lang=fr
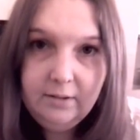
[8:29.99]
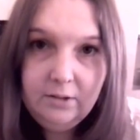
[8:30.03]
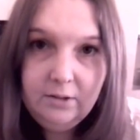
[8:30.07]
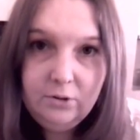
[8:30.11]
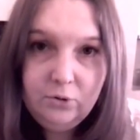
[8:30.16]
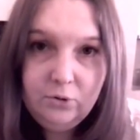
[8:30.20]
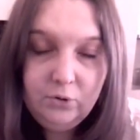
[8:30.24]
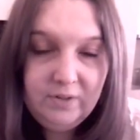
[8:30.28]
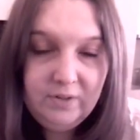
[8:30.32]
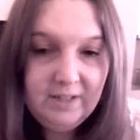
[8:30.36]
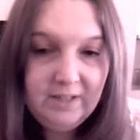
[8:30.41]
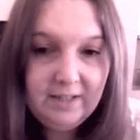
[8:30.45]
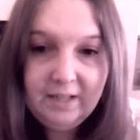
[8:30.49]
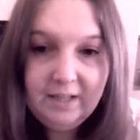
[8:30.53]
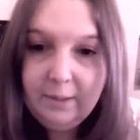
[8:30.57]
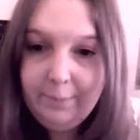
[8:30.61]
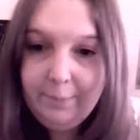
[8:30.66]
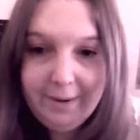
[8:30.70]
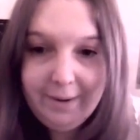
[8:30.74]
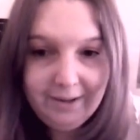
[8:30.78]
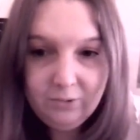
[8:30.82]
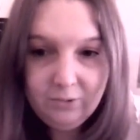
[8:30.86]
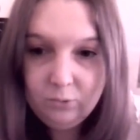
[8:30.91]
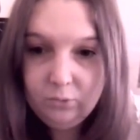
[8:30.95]
Je tiendrai
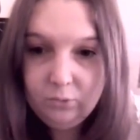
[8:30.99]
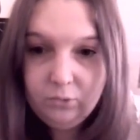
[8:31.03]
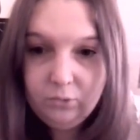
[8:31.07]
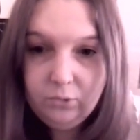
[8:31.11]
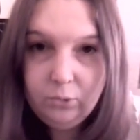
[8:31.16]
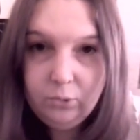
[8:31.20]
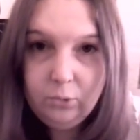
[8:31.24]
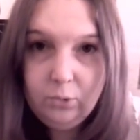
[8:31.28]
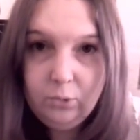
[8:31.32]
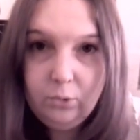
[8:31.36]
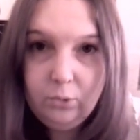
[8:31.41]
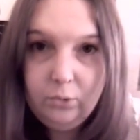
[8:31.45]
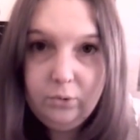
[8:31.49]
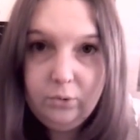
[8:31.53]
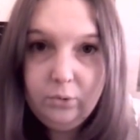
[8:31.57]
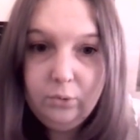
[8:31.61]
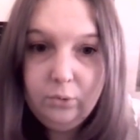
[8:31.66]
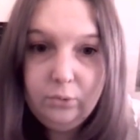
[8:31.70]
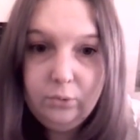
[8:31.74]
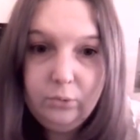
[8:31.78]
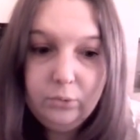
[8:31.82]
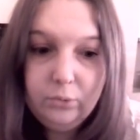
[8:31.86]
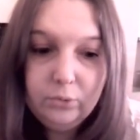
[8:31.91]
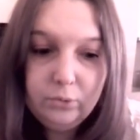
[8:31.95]
pas compte euh,
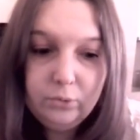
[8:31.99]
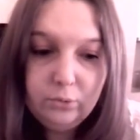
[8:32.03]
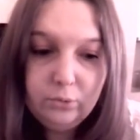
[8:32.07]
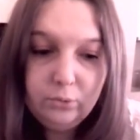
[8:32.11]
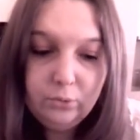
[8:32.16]
de, ce,